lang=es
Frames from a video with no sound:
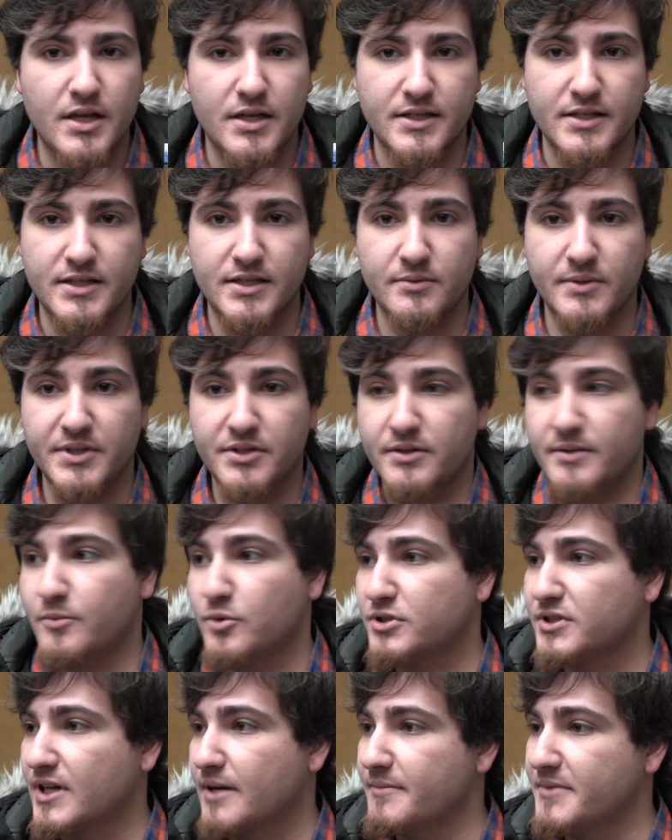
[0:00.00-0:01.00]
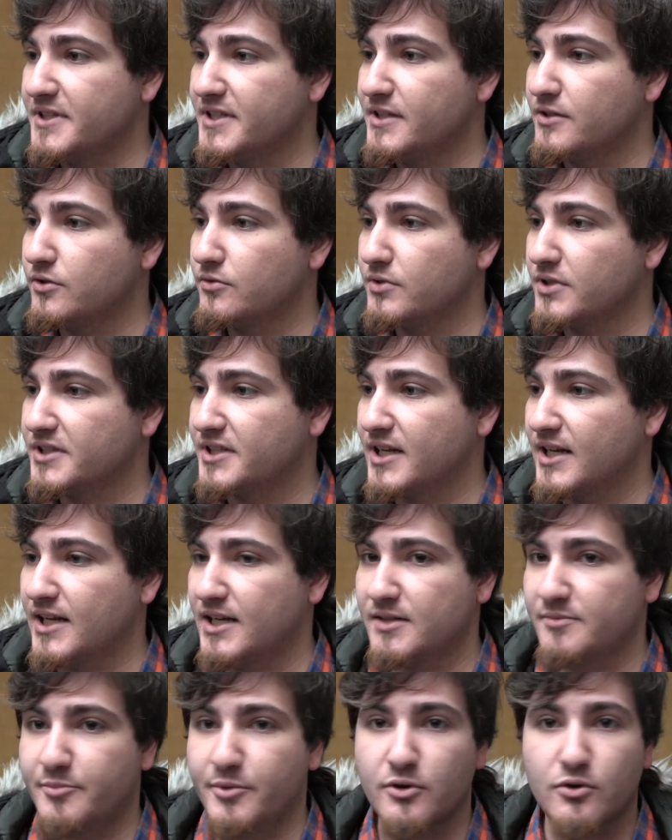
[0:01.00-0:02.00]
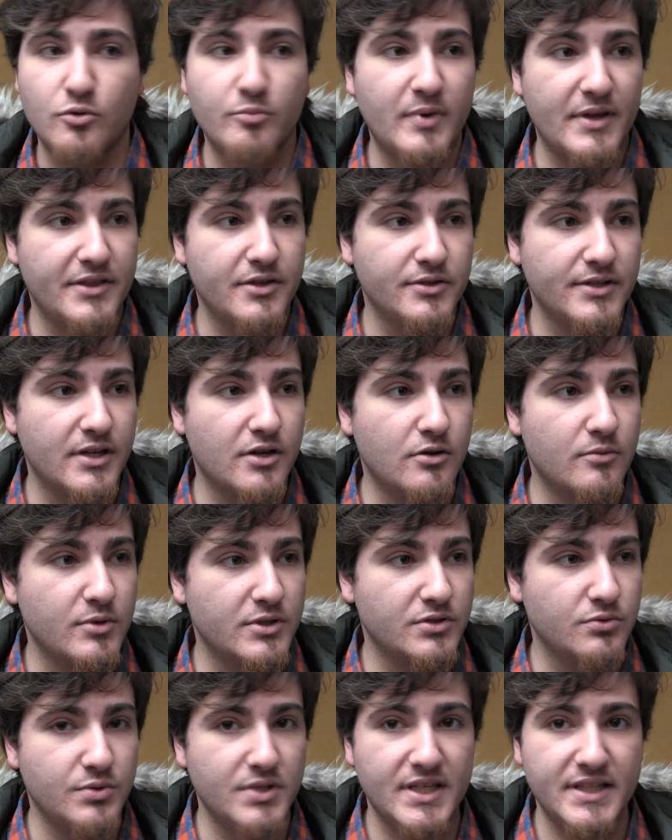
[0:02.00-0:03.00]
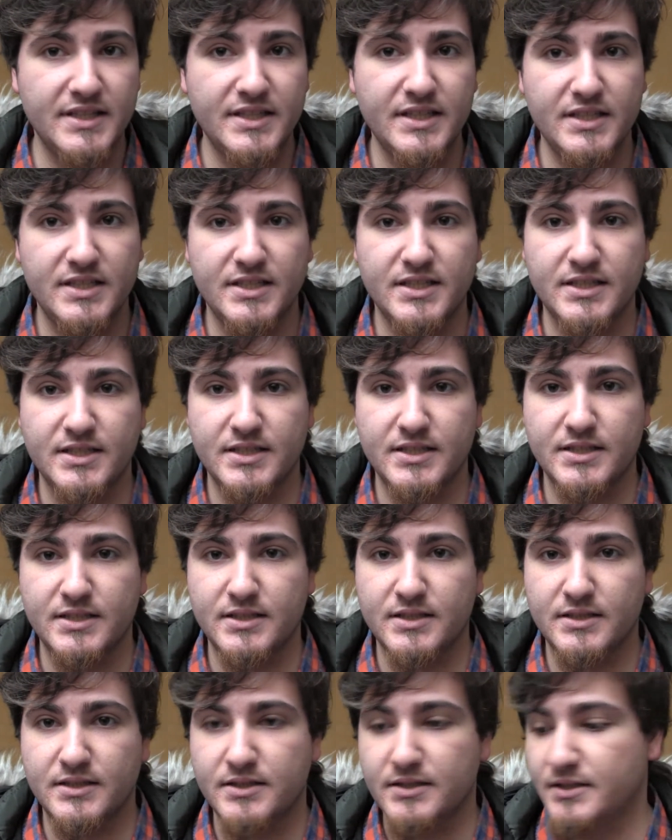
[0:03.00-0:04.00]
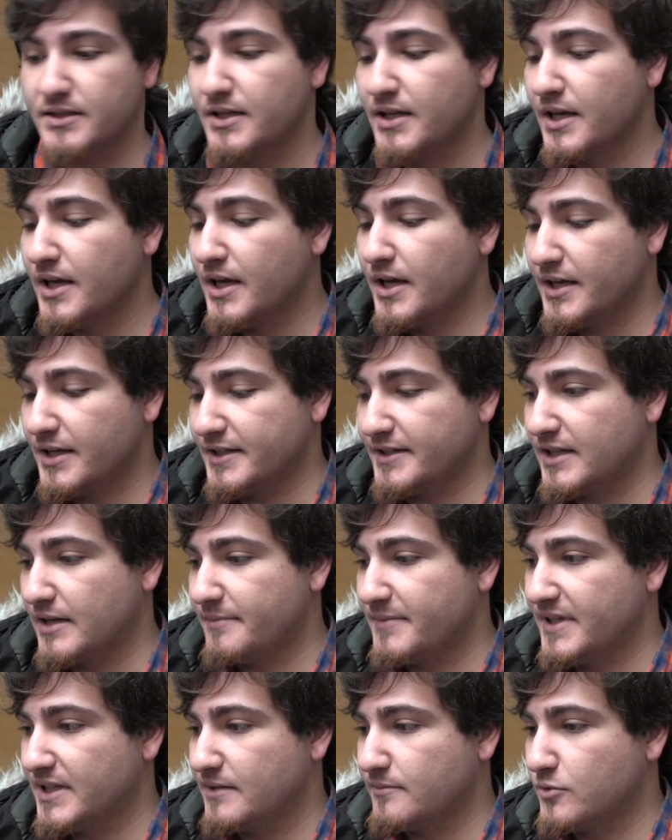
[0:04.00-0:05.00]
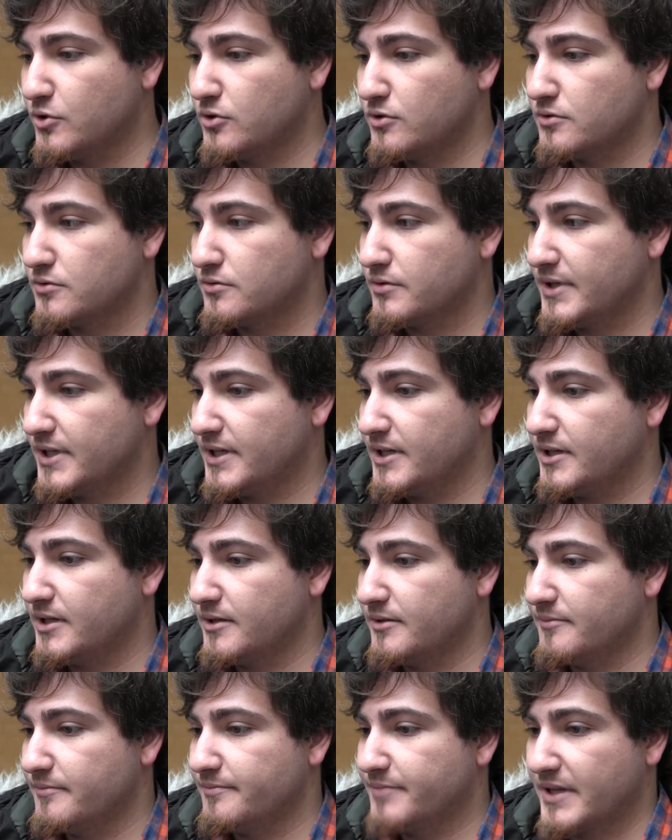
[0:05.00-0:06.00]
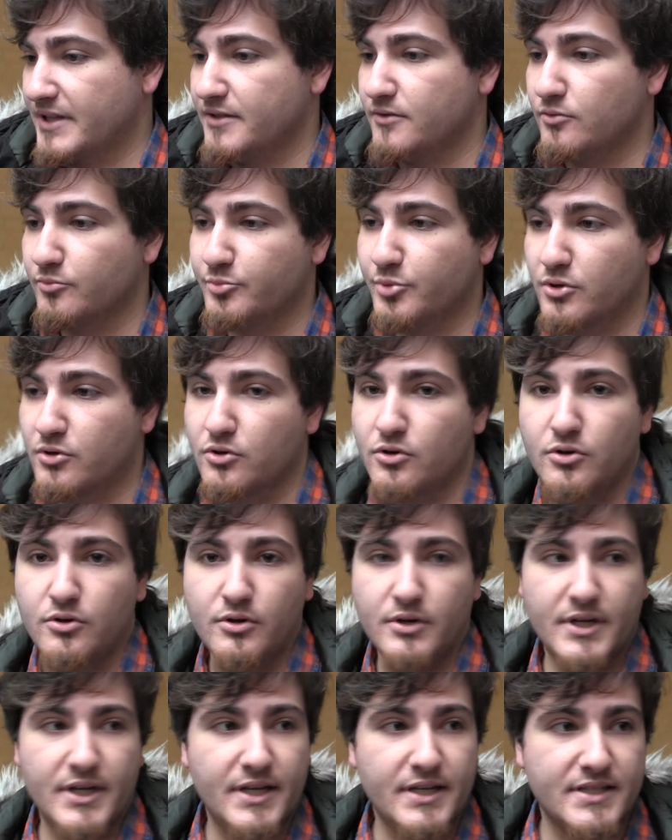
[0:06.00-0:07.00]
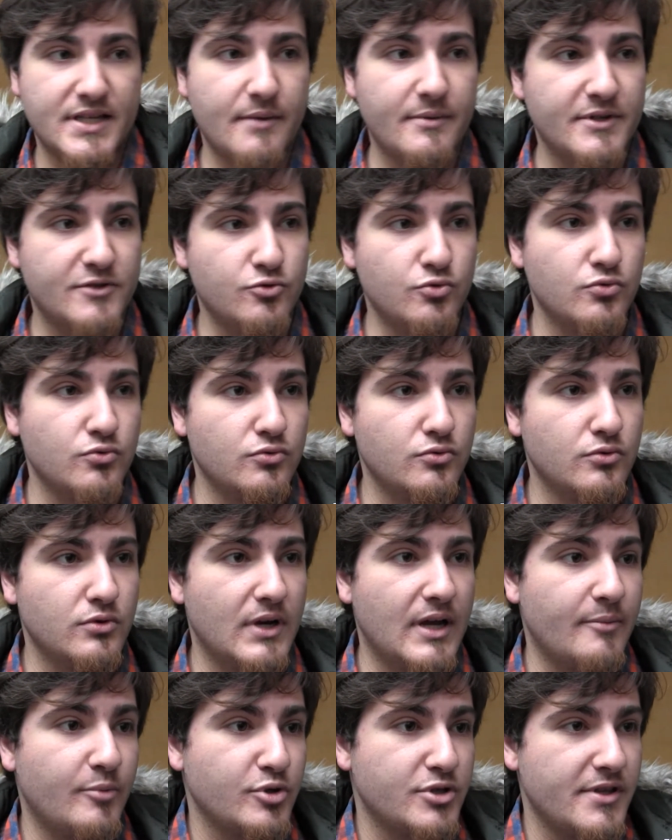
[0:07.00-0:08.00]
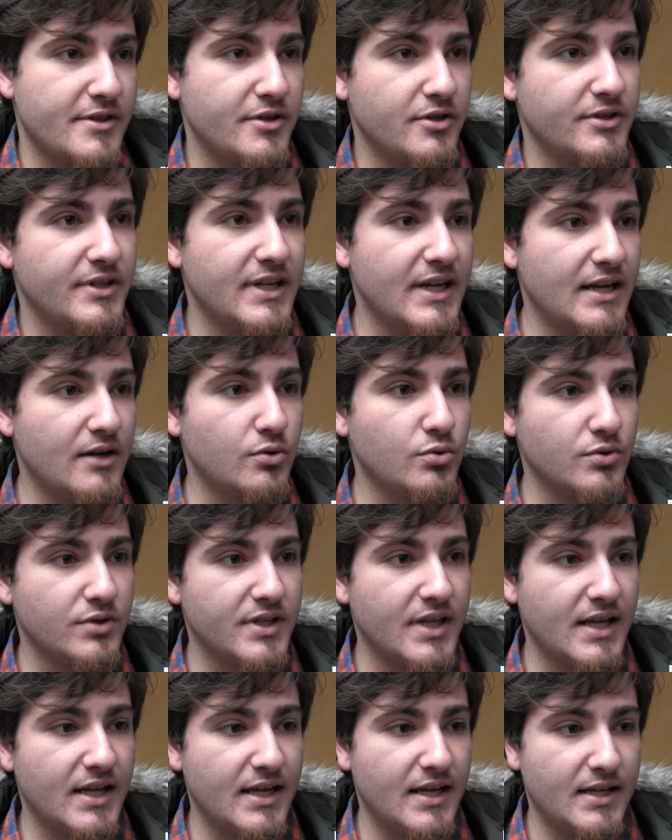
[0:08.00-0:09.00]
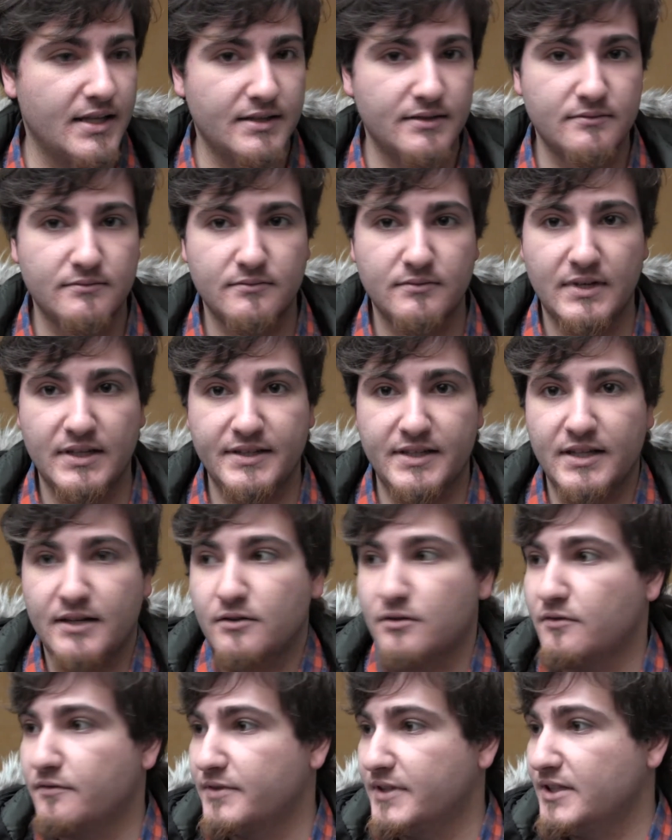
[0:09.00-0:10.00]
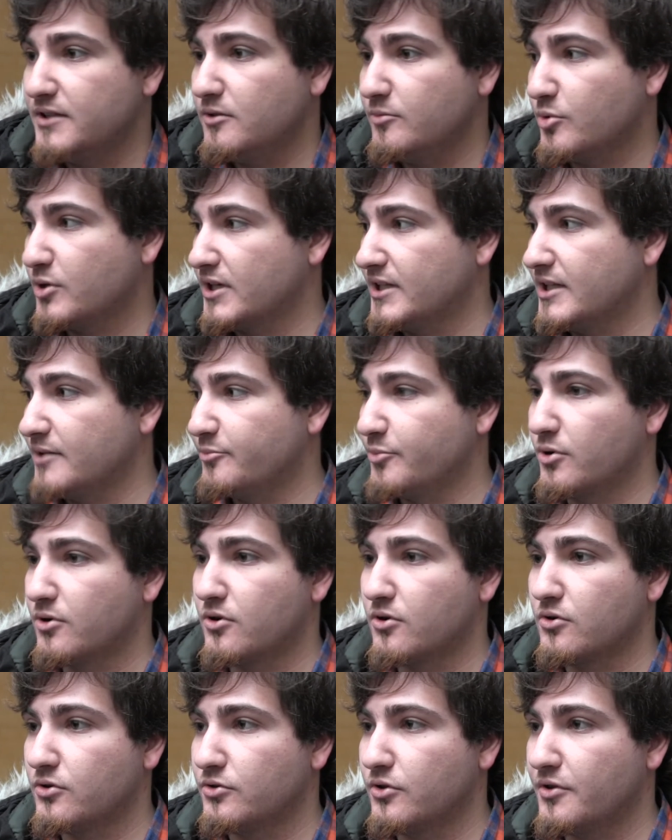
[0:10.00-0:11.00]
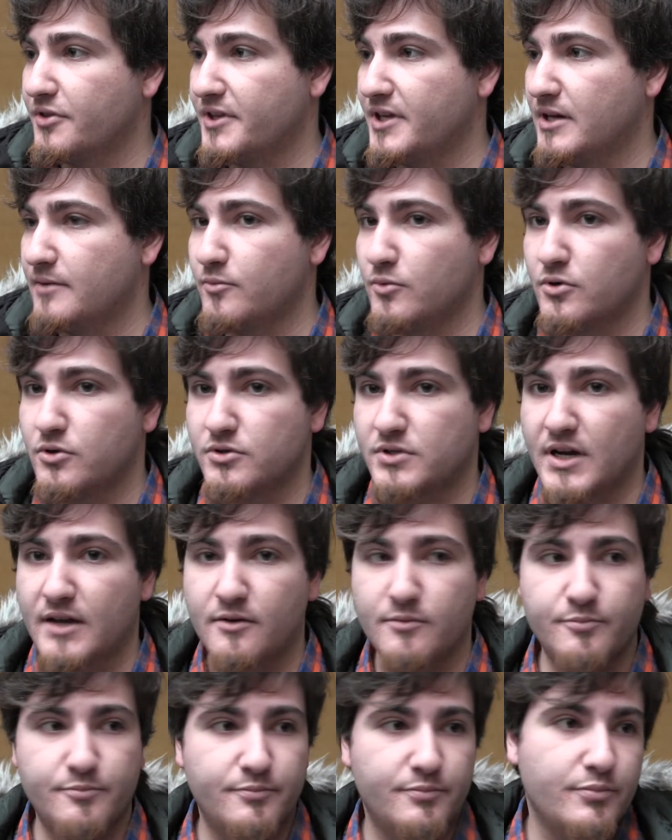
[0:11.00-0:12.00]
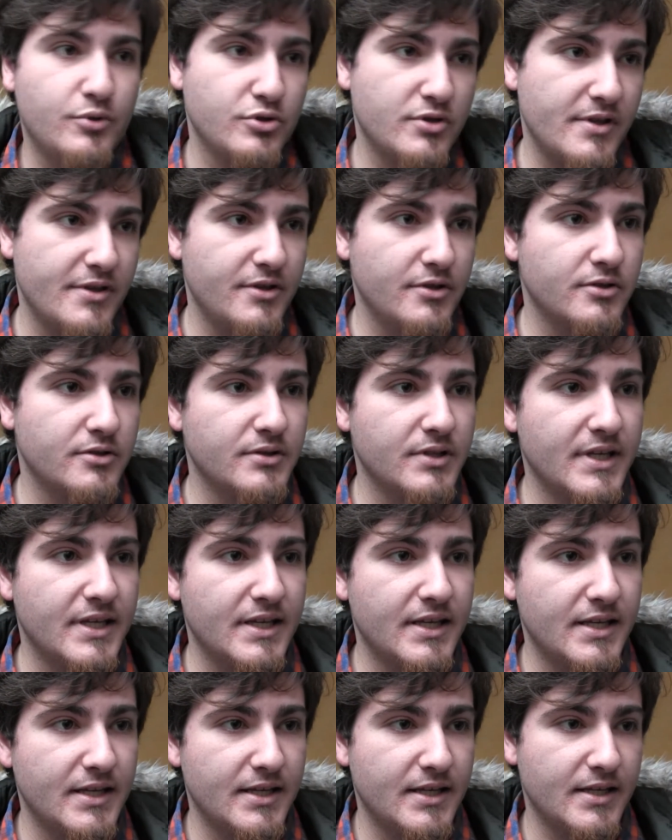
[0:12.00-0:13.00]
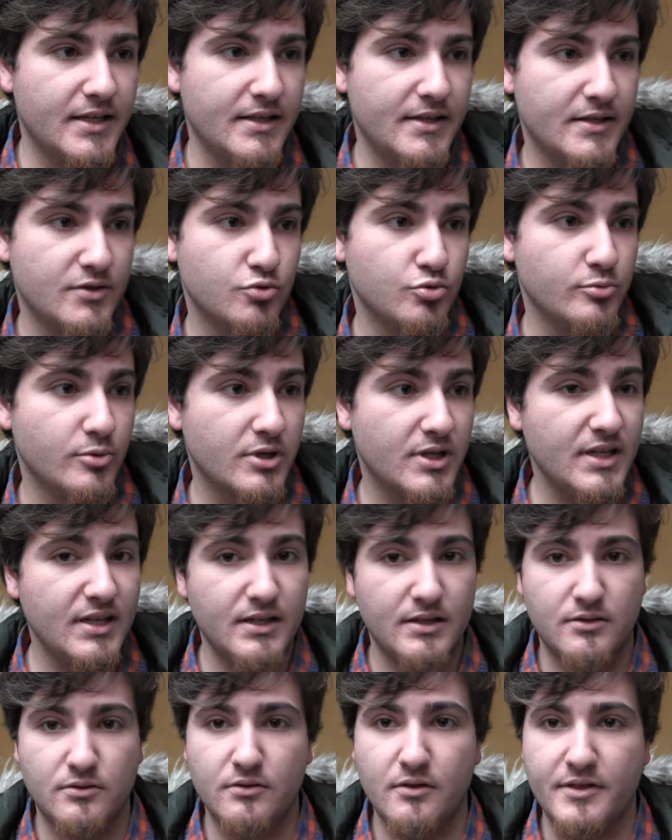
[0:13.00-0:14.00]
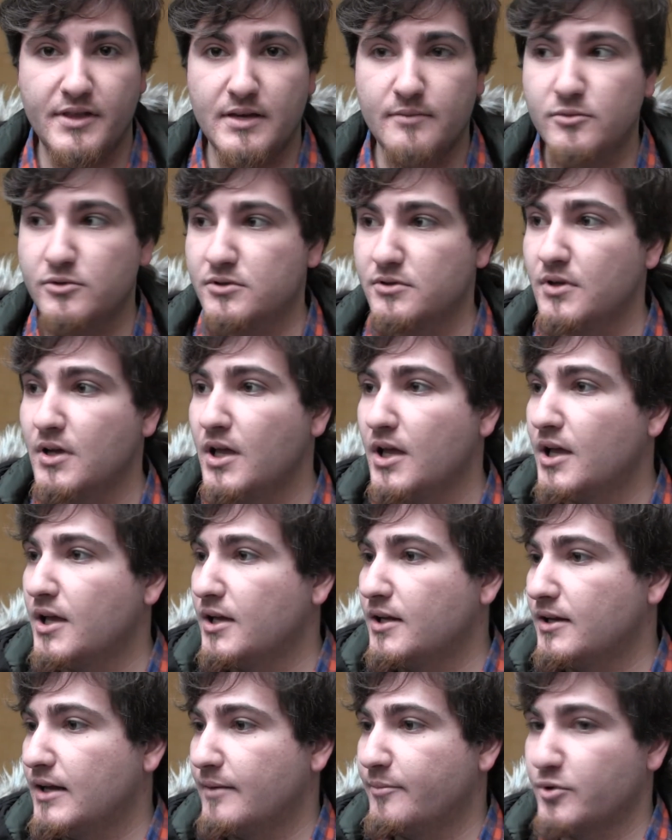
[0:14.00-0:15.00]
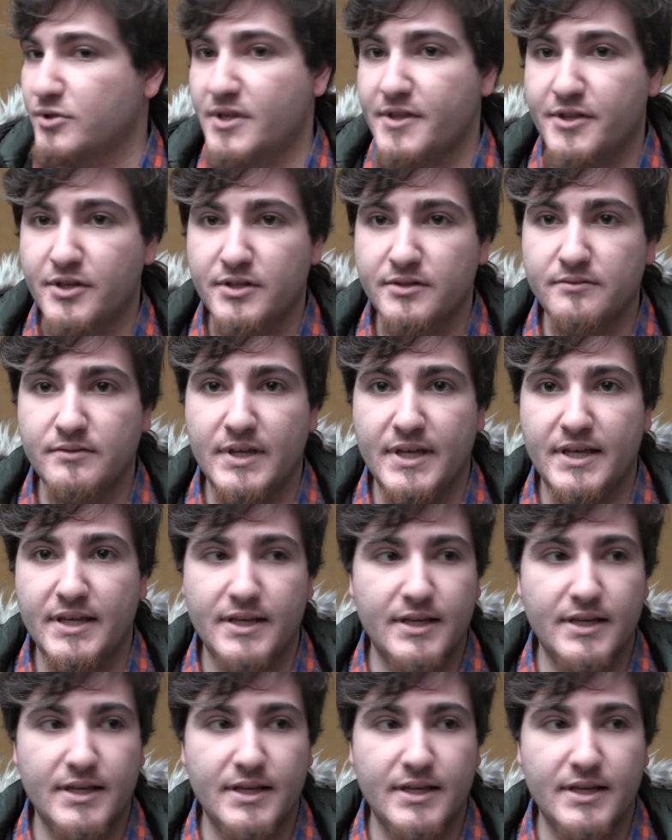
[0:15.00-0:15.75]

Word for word: Y bueno, hemos transmitido nuestras preocupaciones como estudiantes y y también hemos eh, pedido un poco eh, la posición de la Junta ante el conflicto, porque tampoco conocíamos la posición de, su boca, conocíamos la posición